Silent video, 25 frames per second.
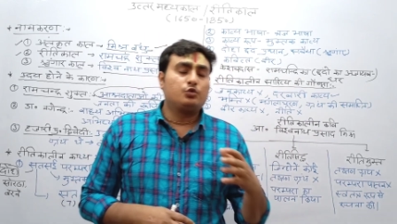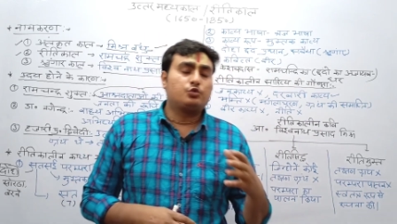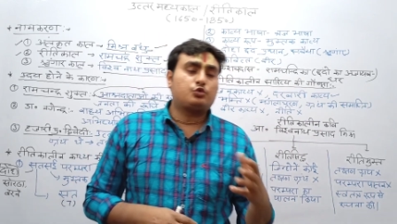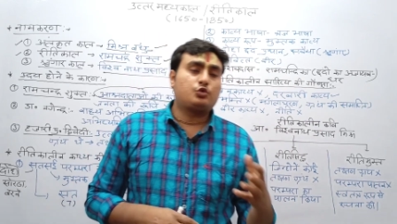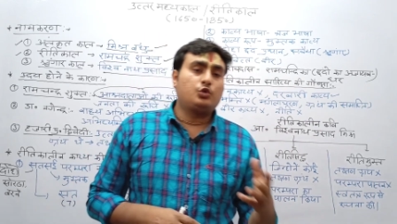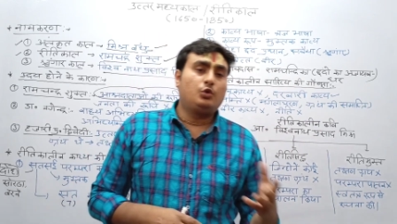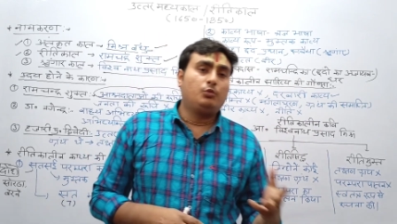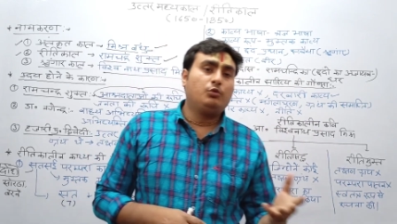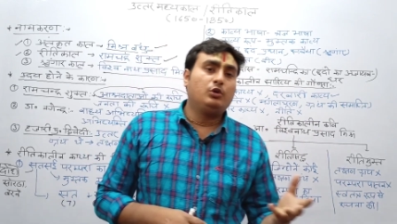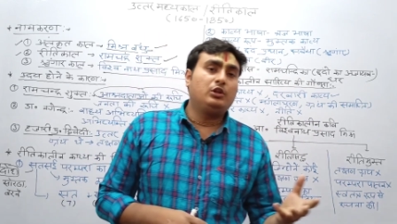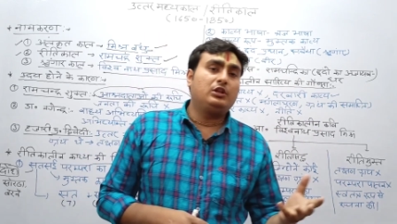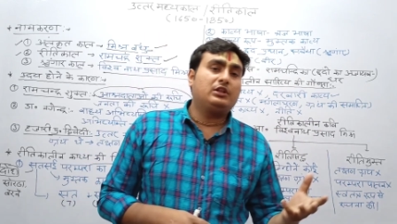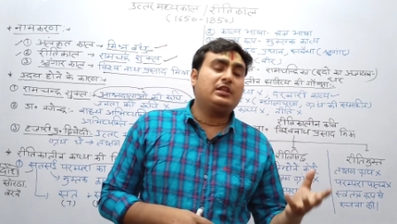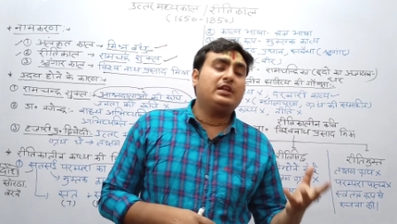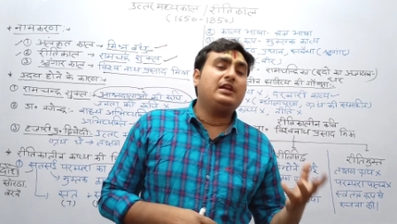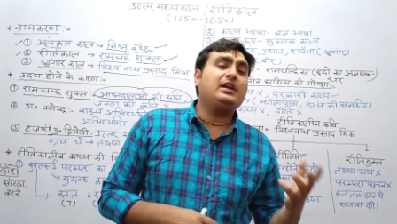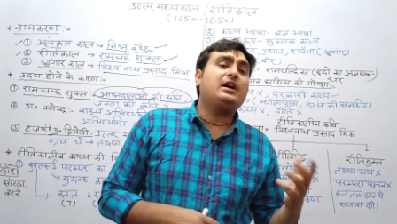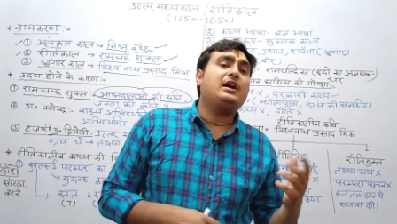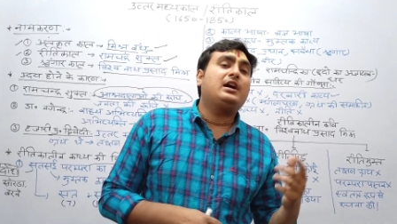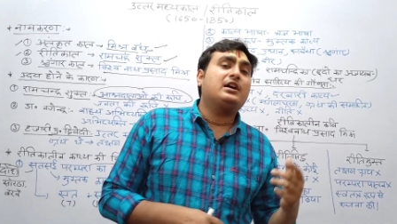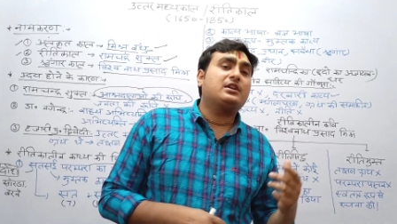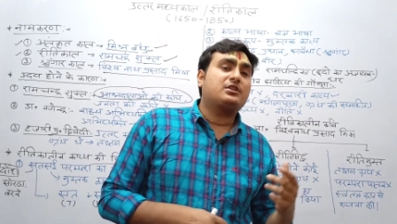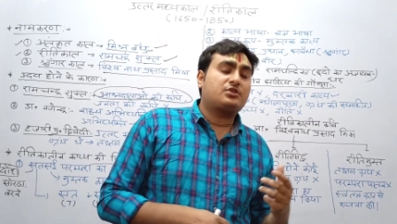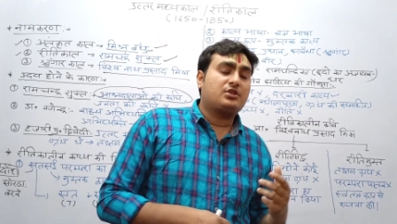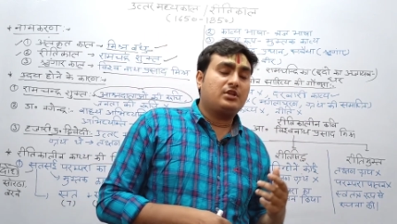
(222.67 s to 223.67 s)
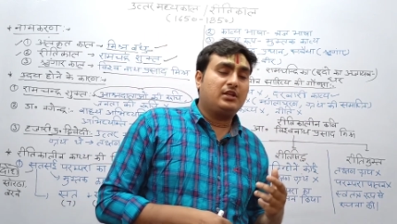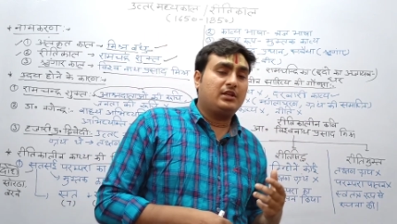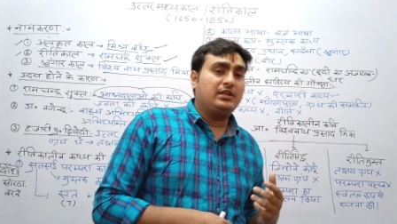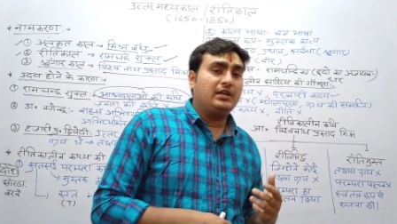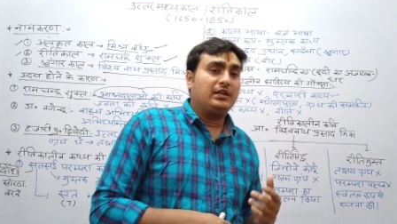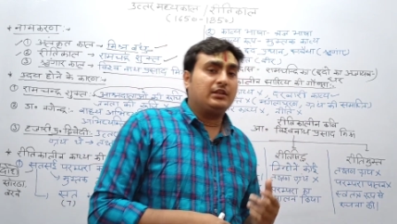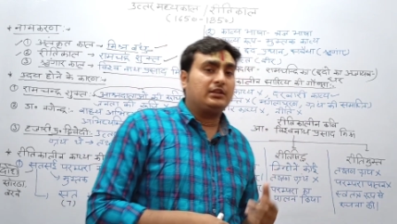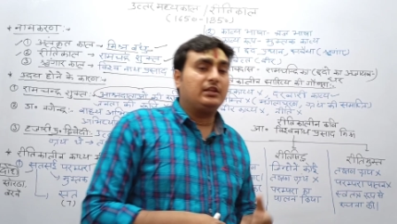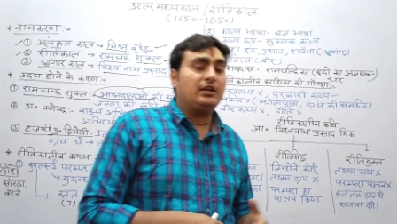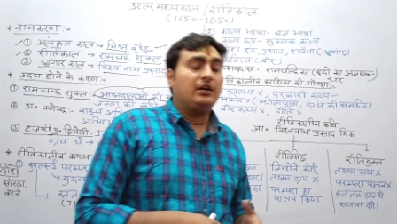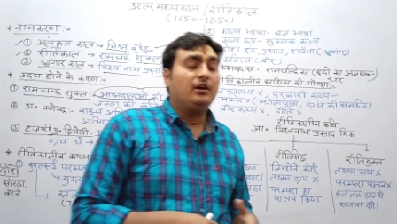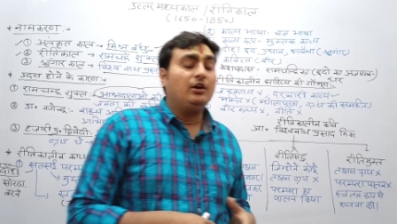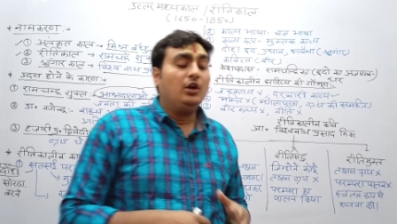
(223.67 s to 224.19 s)
उसको बोलते हैं
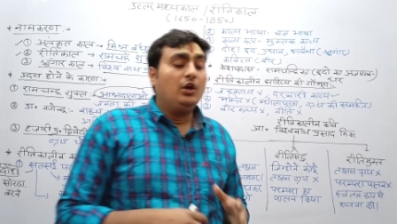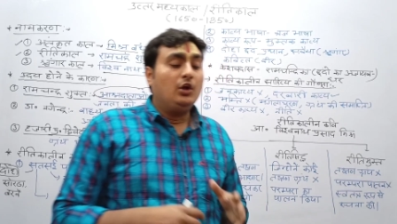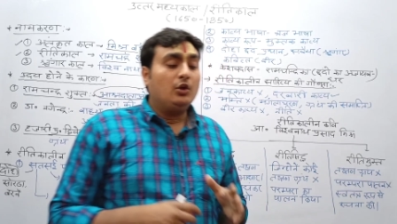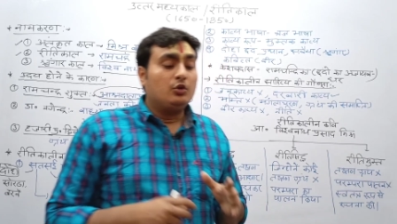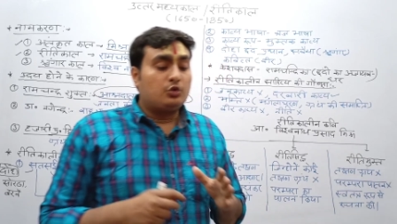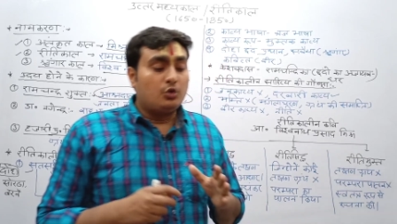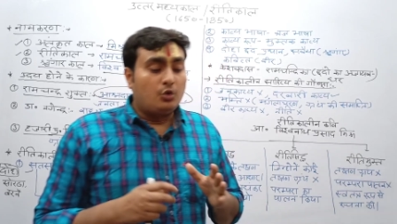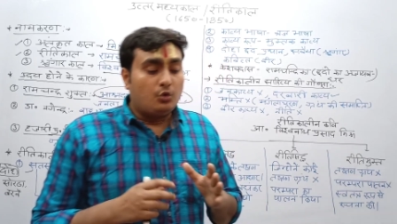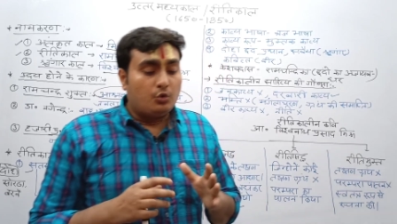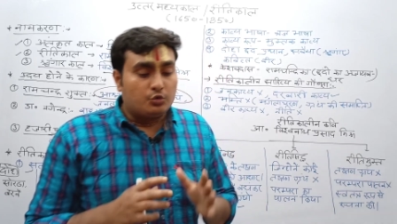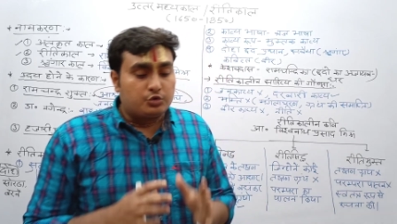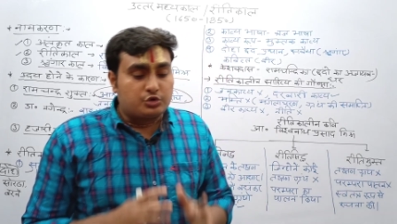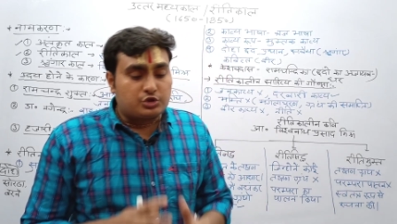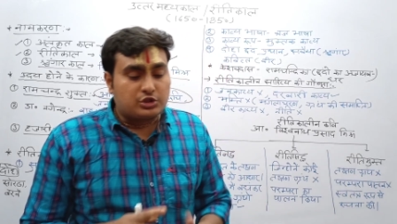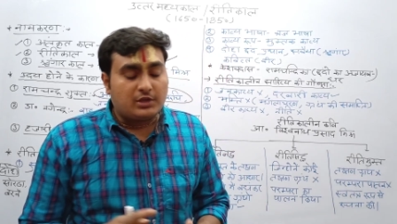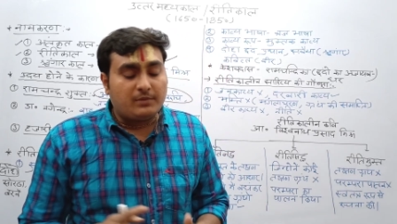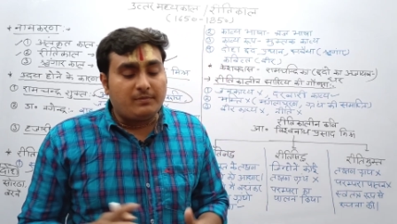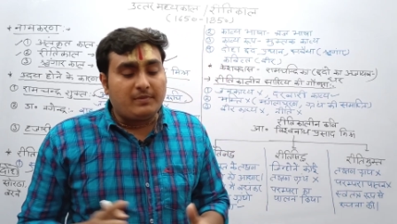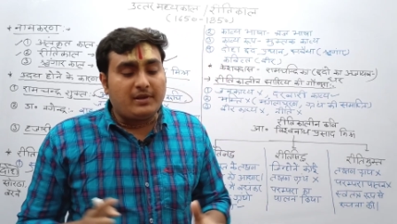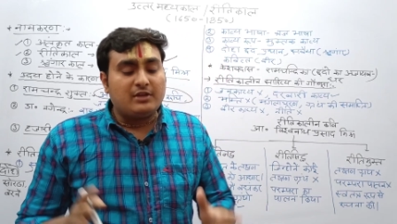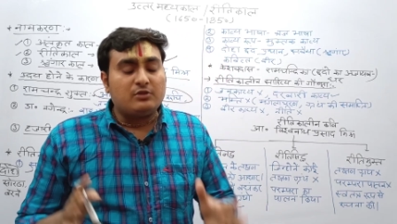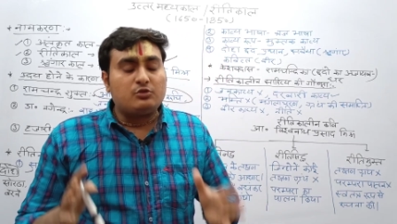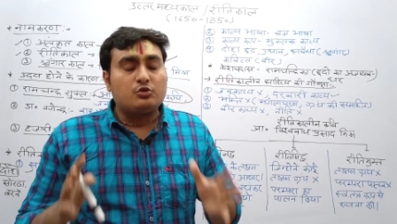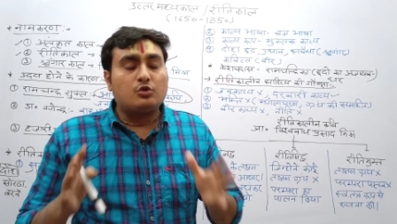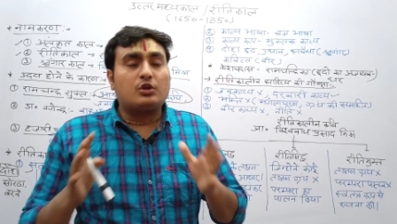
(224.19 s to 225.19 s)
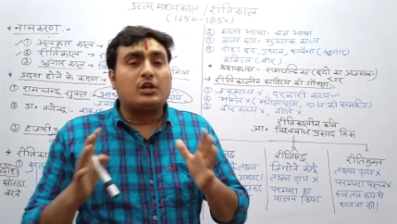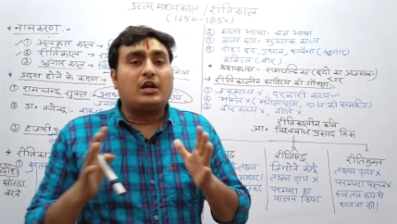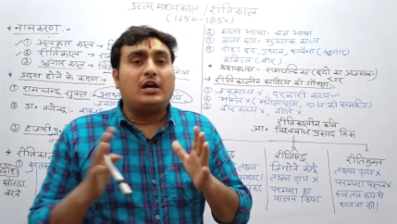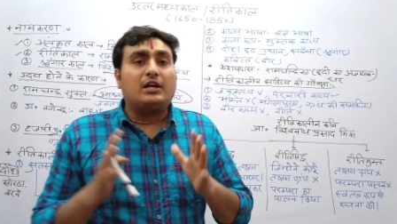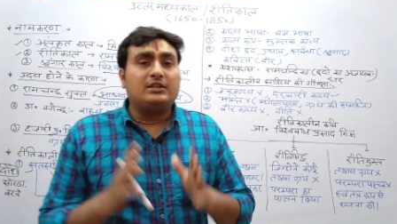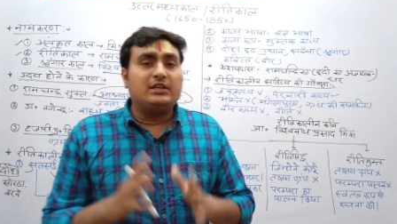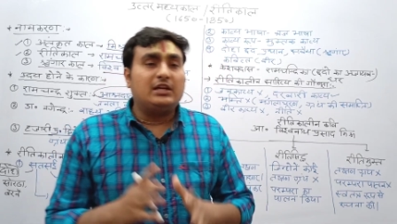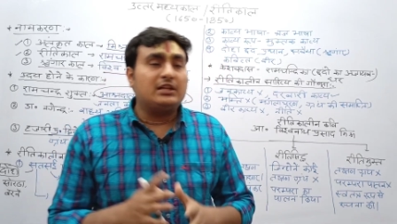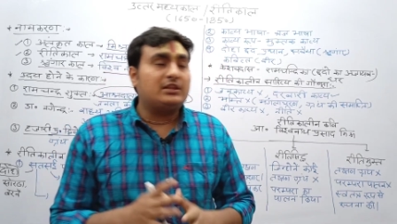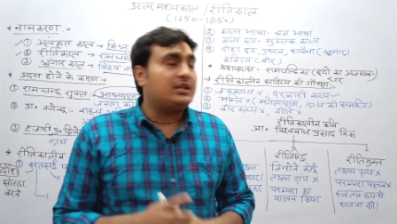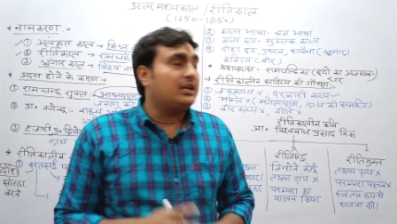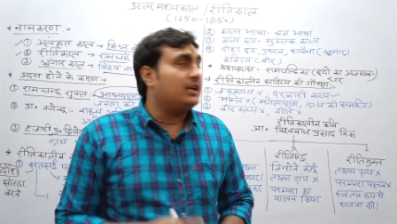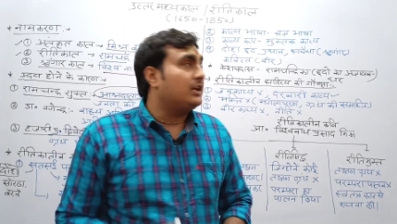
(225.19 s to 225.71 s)
आश्रयदाता तो उस समय जो
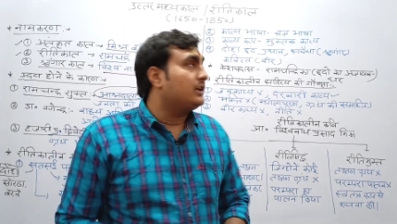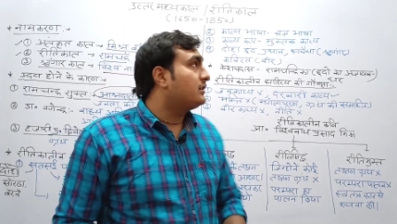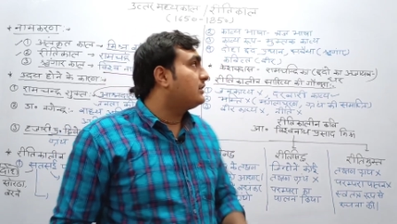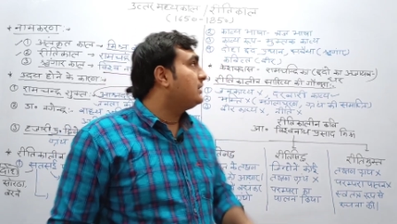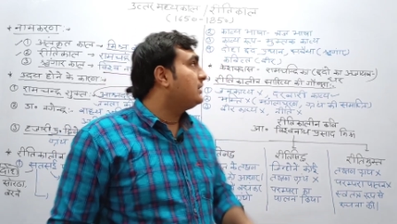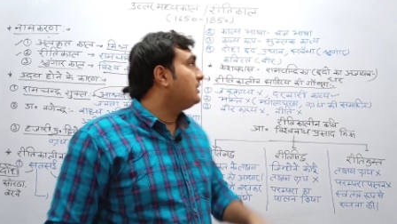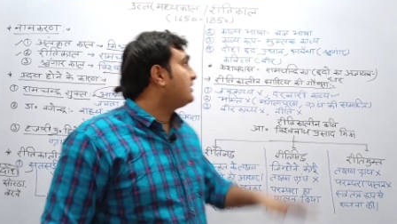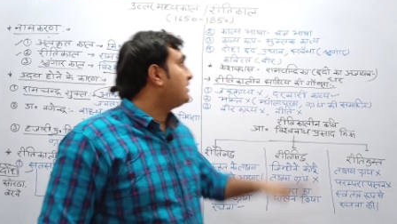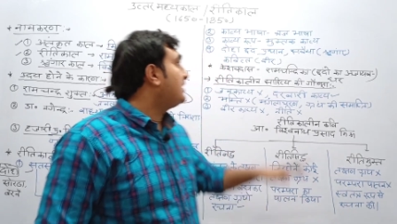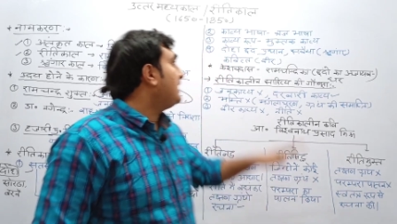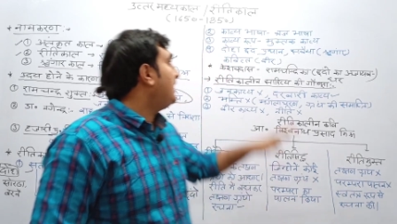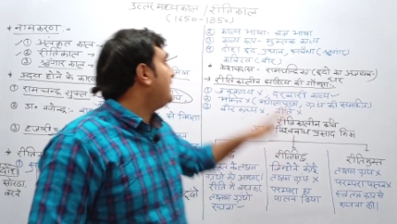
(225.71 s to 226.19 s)
राजा थे कि